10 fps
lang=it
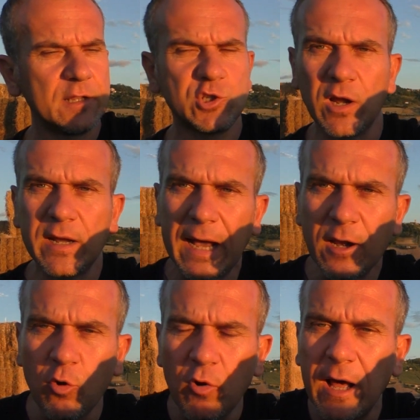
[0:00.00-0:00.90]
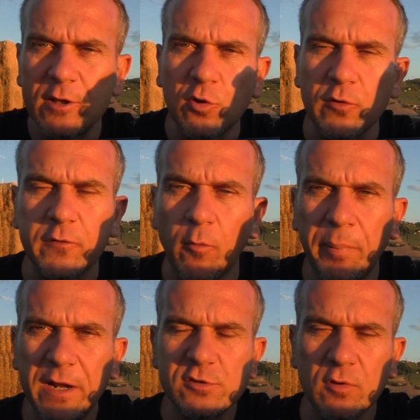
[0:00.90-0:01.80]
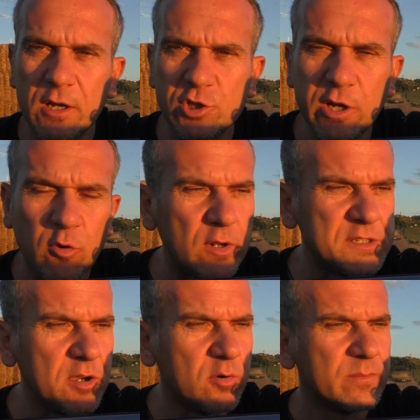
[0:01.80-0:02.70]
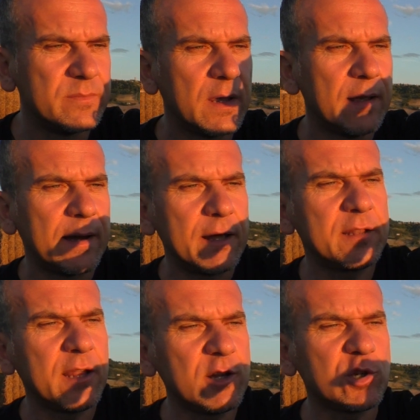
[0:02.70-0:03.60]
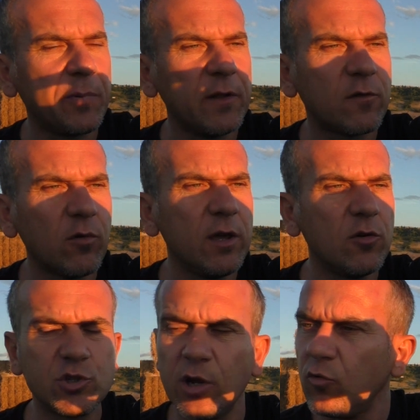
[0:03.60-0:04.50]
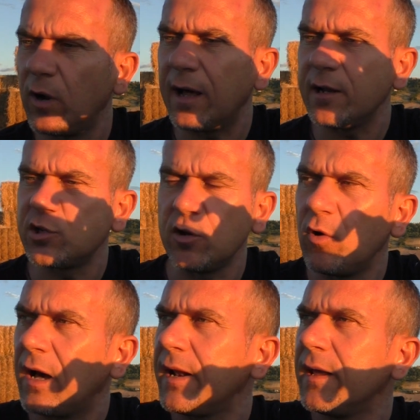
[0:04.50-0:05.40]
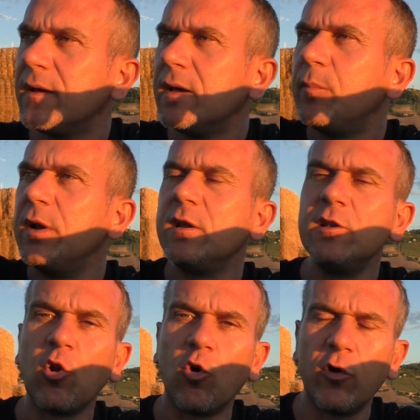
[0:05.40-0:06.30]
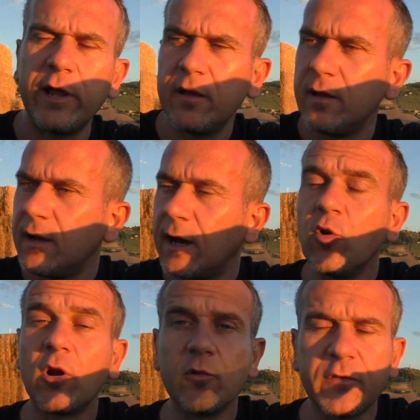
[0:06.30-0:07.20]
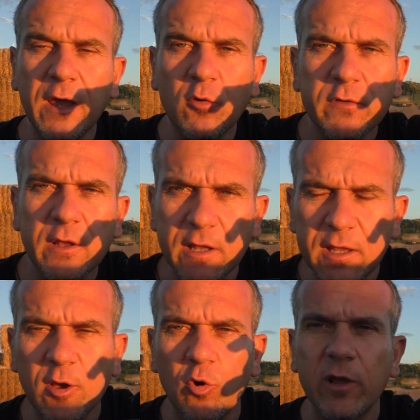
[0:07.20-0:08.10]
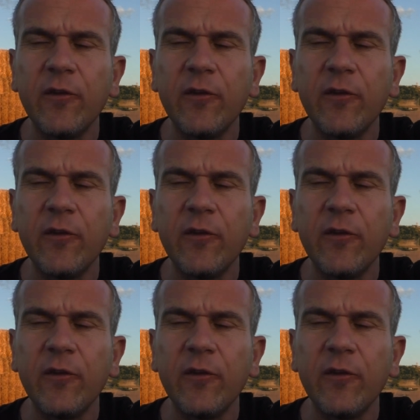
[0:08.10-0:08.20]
Giancarlo Nantro è scomparso dalla circolazione. Ha detto adesso penso io il cellulare, il cellulare per il drone. Allora lo sai cosa ti dico?